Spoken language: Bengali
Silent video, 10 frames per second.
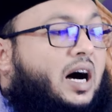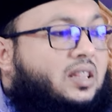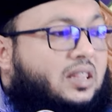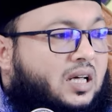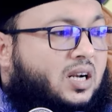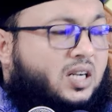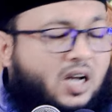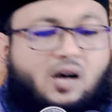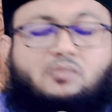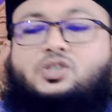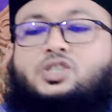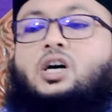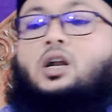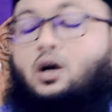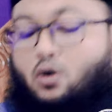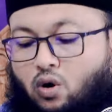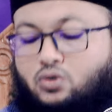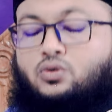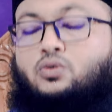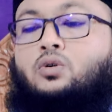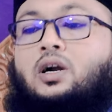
আল্লাহর নাম ছাড়া অন্য